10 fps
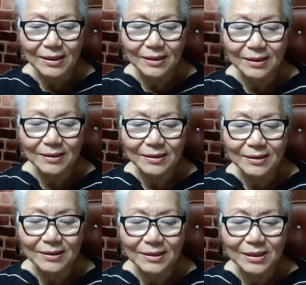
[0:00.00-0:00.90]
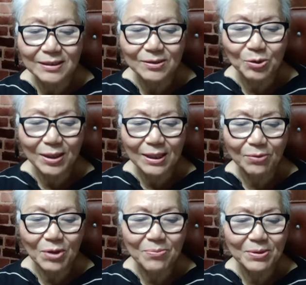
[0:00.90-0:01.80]
어,
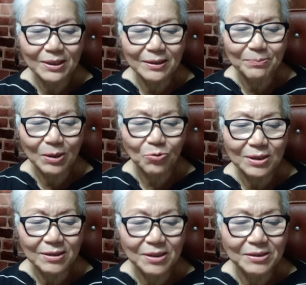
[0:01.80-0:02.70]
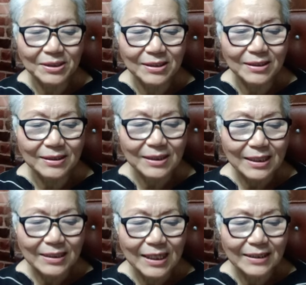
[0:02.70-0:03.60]
지역의료가 외면받고 있는 현실을
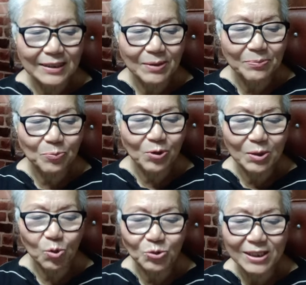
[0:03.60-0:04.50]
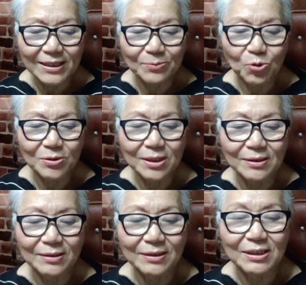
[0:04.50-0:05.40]
야당 대표가 고스란히
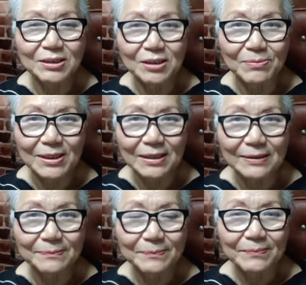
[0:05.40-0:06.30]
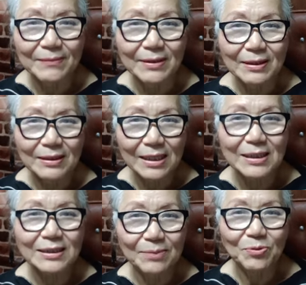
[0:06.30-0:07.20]
보였다는 지적입니다.
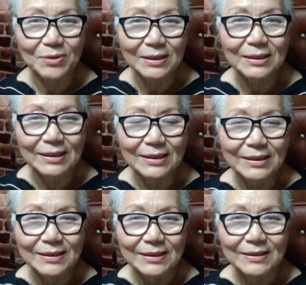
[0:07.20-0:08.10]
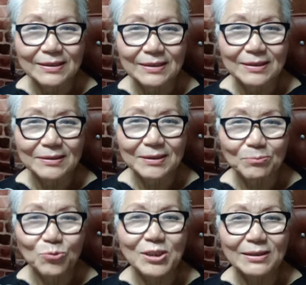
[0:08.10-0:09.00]
야당 대표가
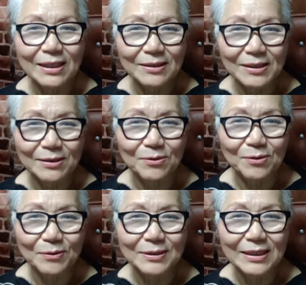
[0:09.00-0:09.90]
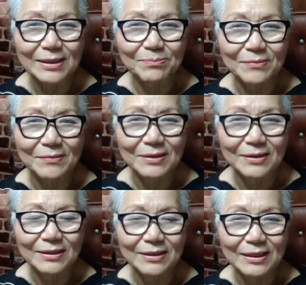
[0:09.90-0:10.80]
무시했다는 거예요. 그 사람
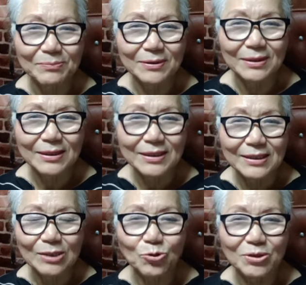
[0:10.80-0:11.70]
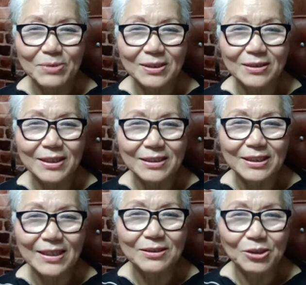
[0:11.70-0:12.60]
참 자존심에
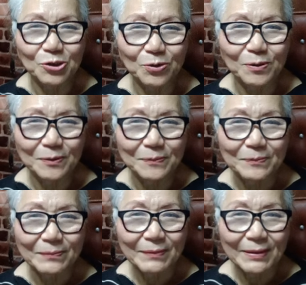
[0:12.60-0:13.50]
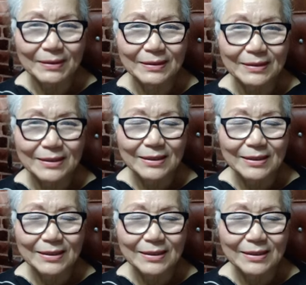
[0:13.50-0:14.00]
스크래치를 낸 거죠. 예.